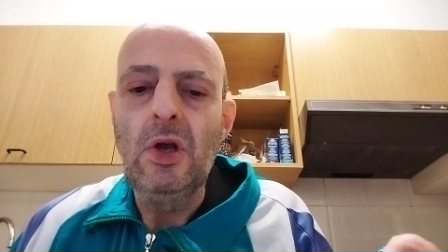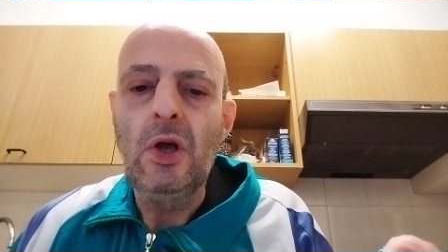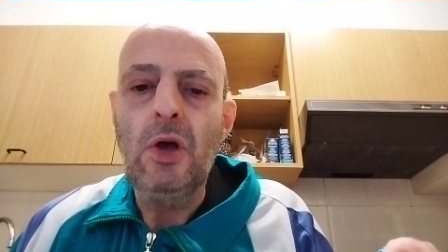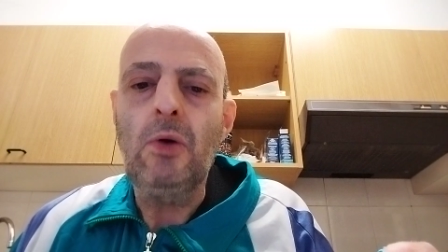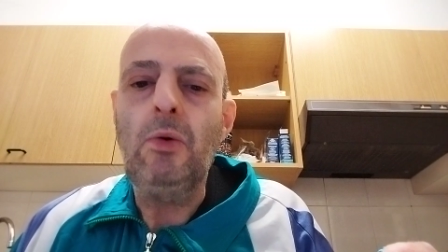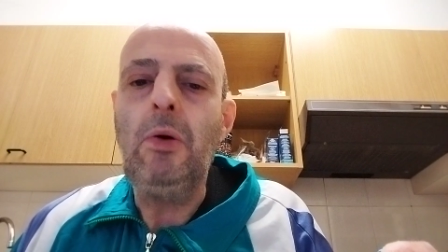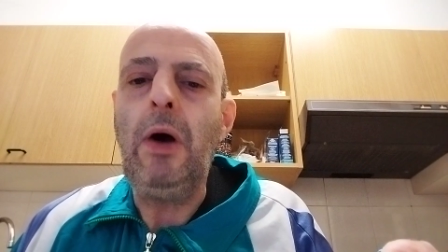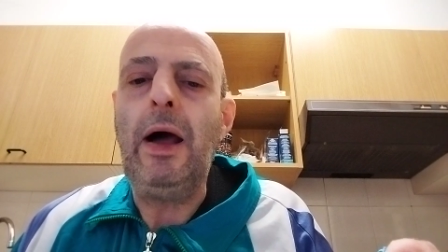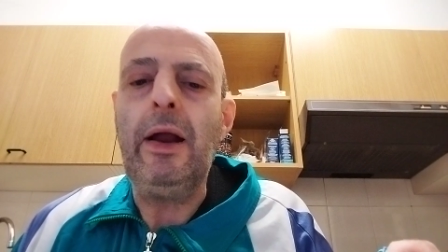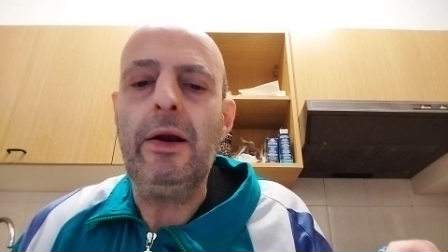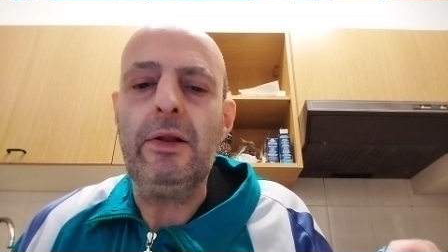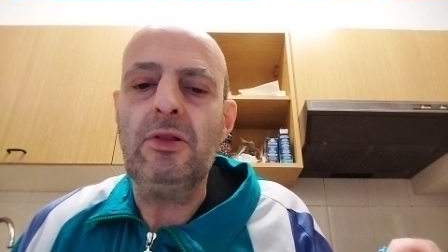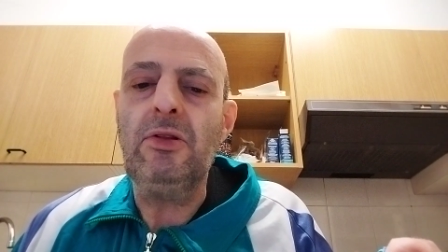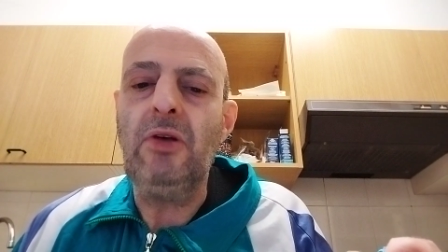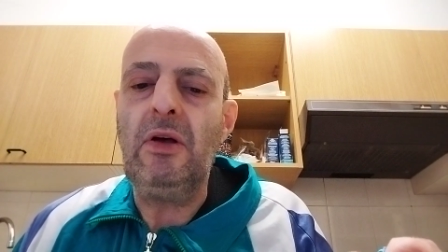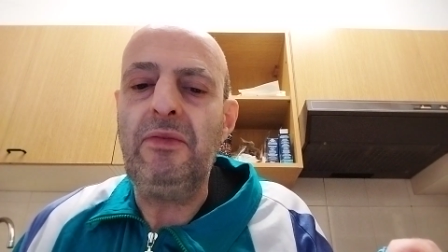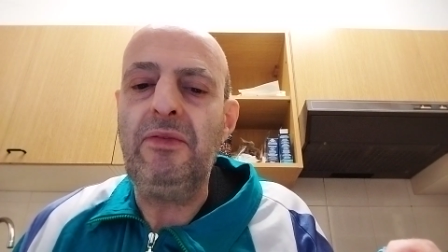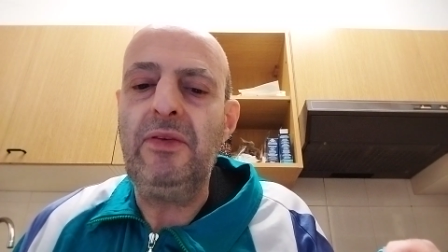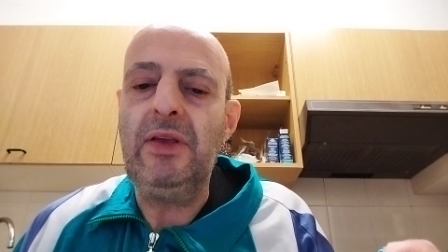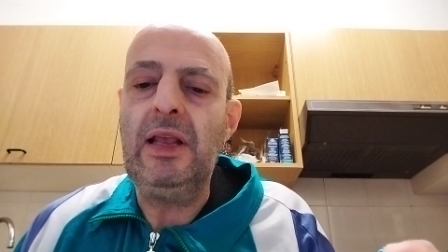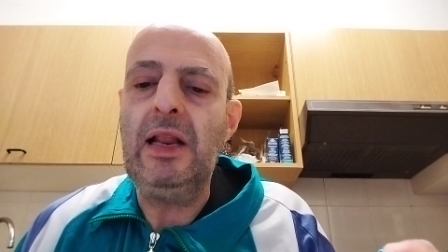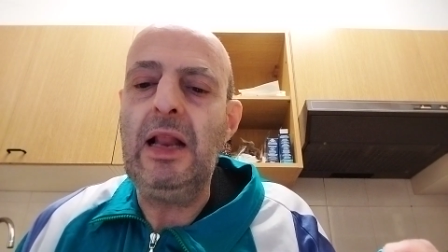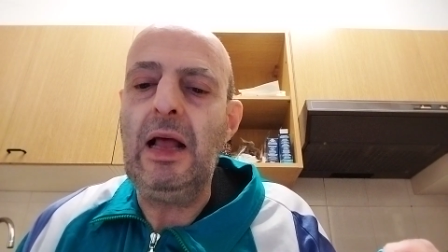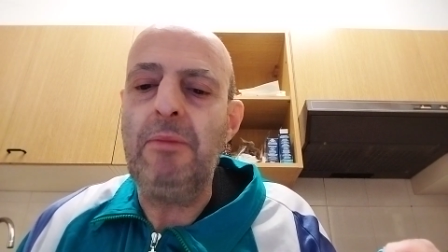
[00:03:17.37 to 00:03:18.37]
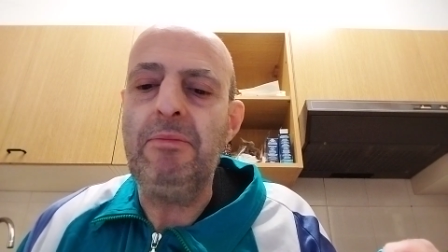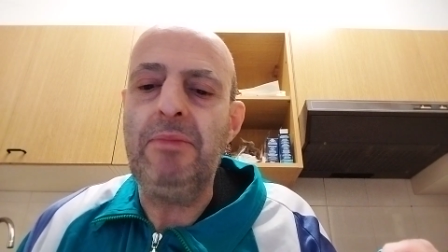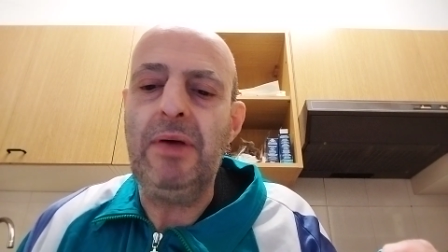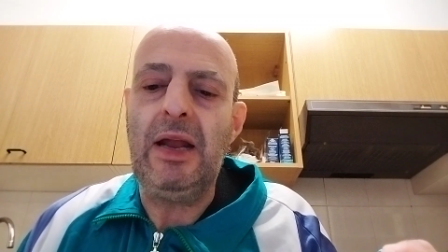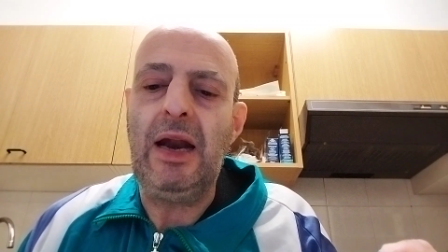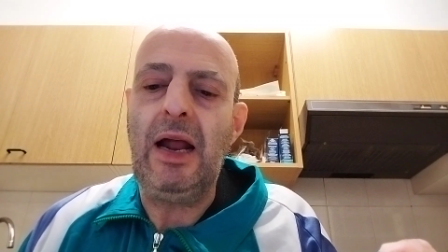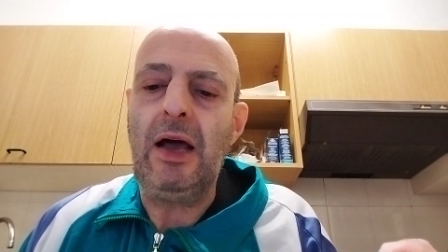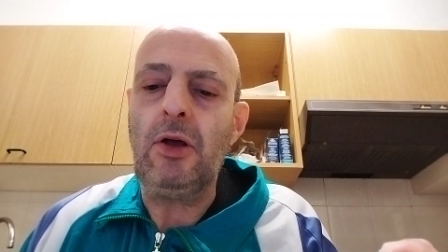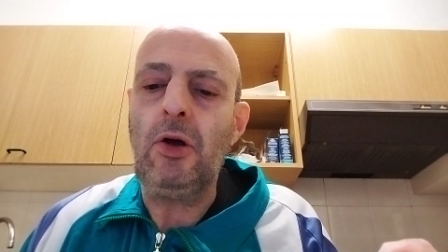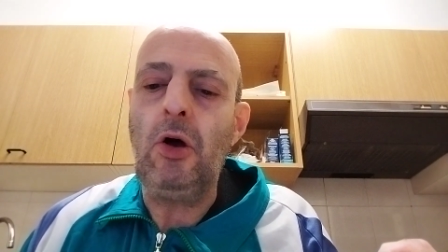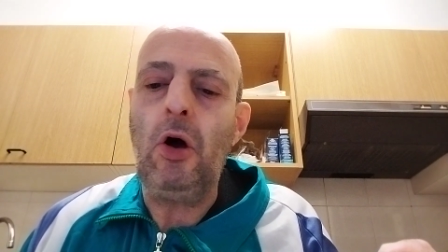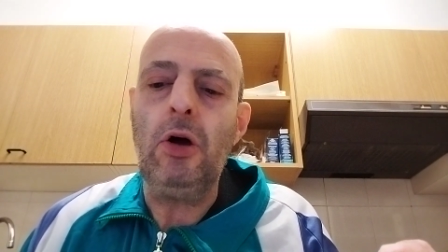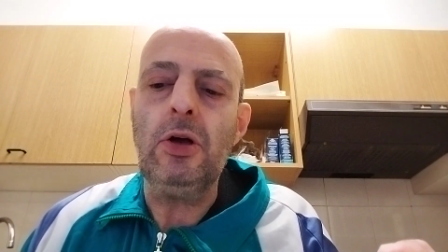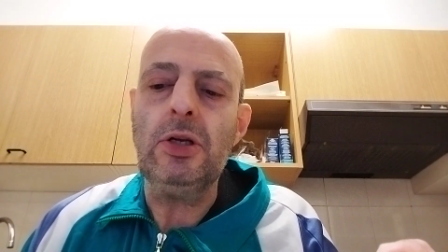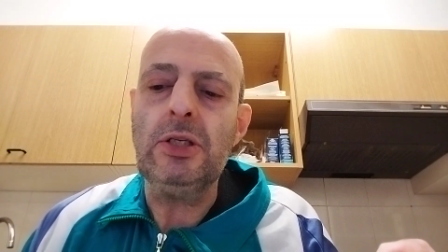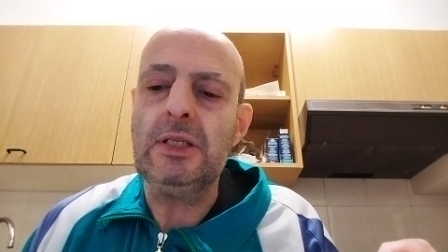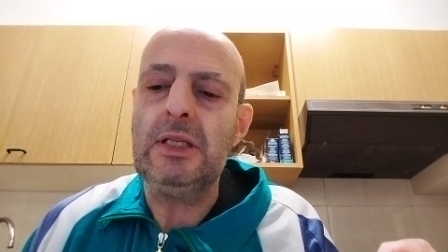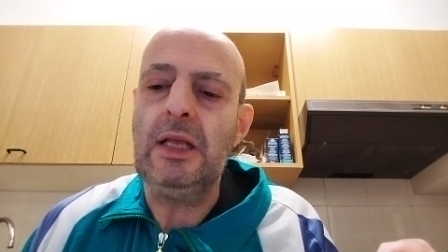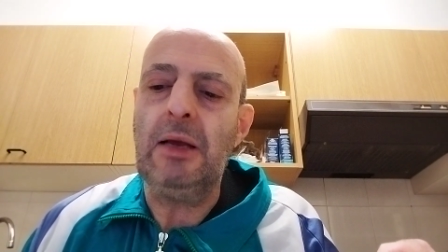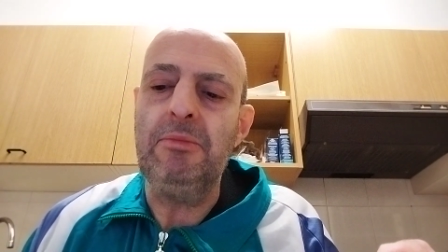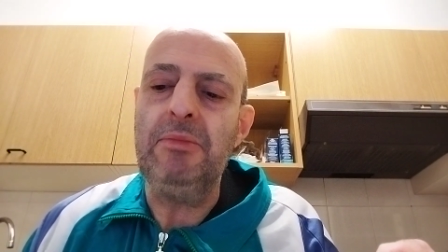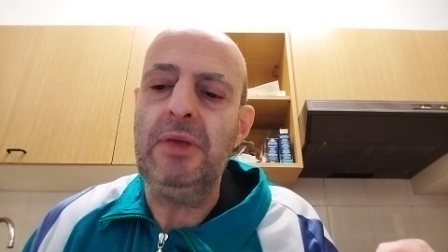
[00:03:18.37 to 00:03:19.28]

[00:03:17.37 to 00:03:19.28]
Quarta fila per Acosta,